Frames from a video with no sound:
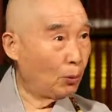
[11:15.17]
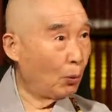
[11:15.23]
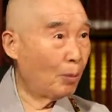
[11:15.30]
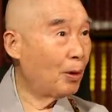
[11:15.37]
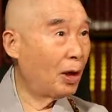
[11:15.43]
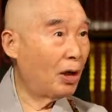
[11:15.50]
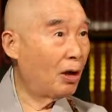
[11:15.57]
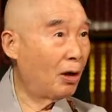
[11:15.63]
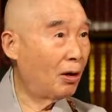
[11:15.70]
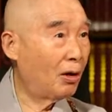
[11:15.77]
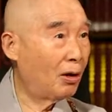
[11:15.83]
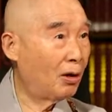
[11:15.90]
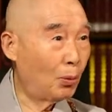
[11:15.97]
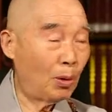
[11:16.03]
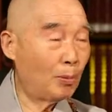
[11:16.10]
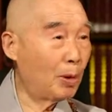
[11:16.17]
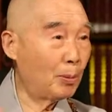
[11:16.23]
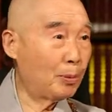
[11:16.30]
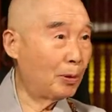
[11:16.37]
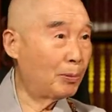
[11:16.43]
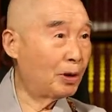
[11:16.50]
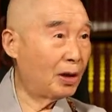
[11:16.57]
比我们好，我
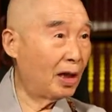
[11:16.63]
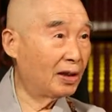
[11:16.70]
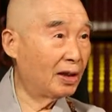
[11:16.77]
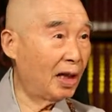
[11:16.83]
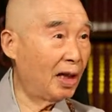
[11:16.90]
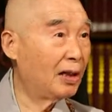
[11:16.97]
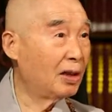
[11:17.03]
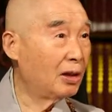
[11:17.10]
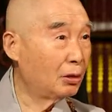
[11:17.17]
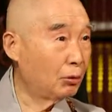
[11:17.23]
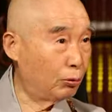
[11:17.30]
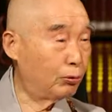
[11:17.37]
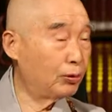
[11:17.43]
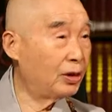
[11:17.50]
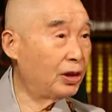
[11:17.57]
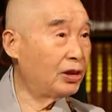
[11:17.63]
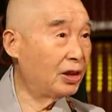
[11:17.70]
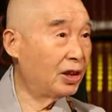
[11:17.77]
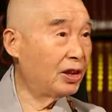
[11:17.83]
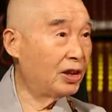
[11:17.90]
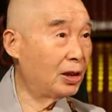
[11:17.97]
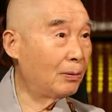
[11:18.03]
们比不上他；除这
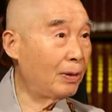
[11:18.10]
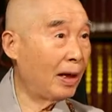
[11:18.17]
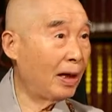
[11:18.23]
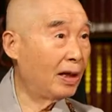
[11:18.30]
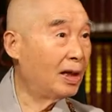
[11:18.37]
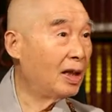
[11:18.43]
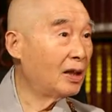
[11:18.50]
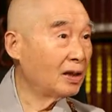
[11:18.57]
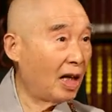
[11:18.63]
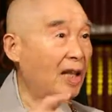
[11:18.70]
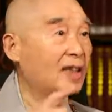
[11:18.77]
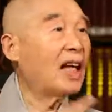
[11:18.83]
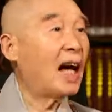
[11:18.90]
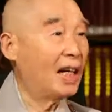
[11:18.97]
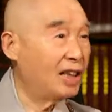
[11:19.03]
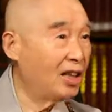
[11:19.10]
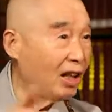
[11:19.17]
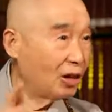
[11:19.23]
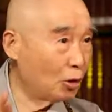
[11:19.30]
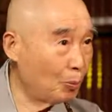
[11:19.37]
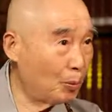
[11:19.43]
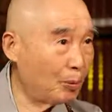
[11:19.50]
一个之外，他哪
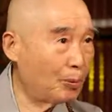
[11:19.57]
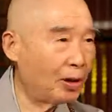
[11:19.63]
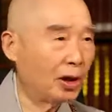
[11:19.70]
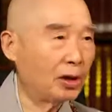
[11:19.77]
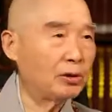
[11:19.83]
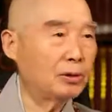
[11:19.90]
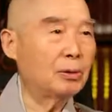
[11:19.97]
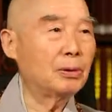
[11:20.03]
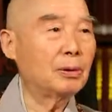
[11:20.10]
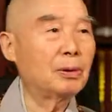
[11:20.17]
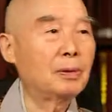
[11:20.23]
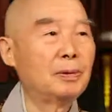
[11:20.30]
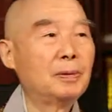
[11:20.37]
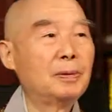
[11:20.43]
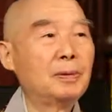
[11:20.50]
一样都比不上中国。